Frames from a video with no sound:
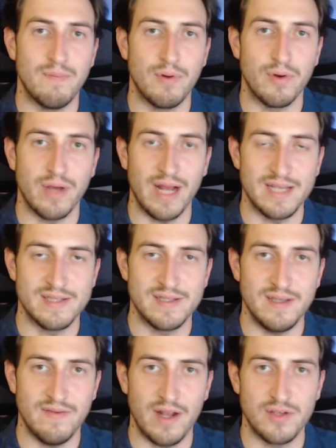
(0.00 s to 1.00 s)
i
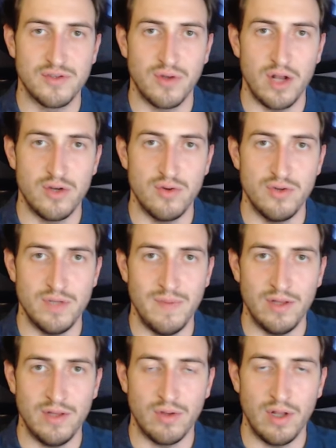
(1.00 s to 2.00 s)
progressi verso il
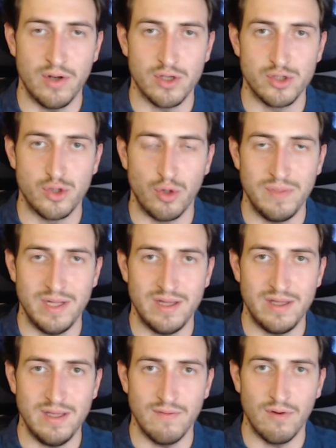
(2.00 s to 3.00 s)
raggiungimento del nostro
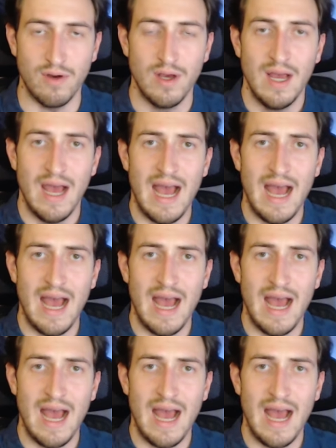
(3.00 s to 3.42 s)
obiettivo,